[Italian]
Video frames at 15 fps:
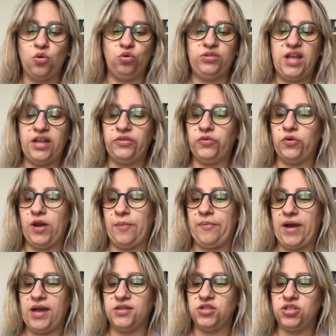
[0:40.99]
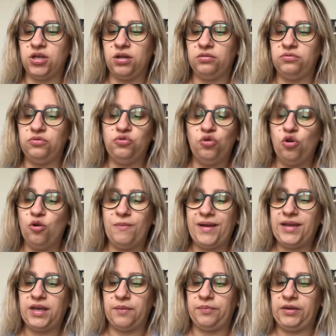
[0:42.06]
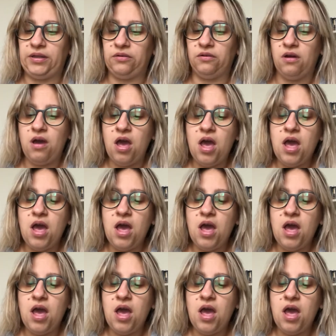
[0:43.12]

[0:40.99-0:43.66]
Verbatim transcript: o dentro la pancia, non l'ho mai capito,